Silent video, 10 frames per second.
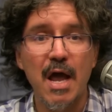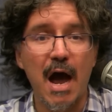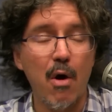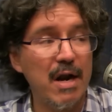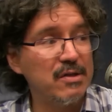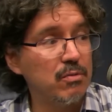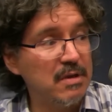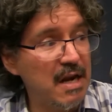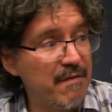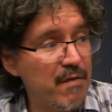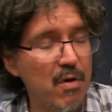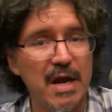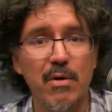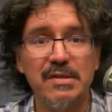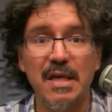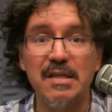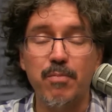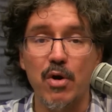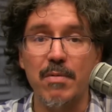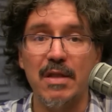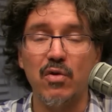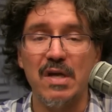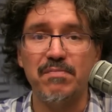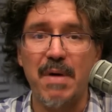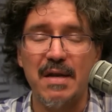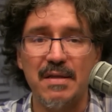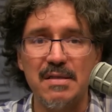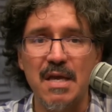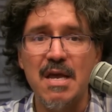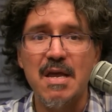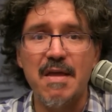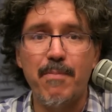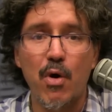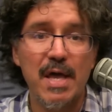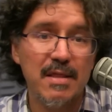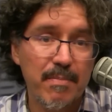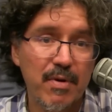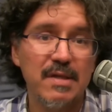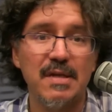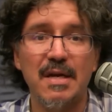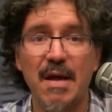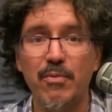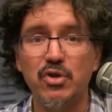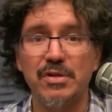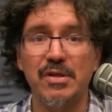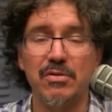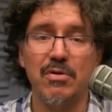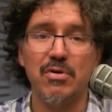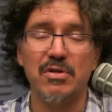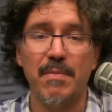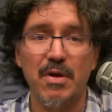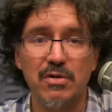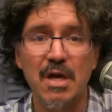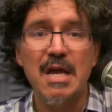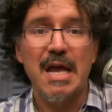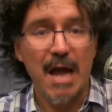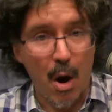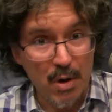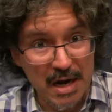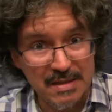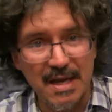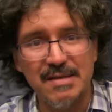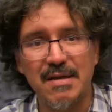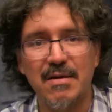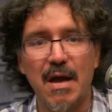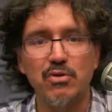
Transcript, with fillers: Ahora es un teléfono que no está disponible en todas partes y por ende puede ser que a muchos de nuestros amigos aunque les cause,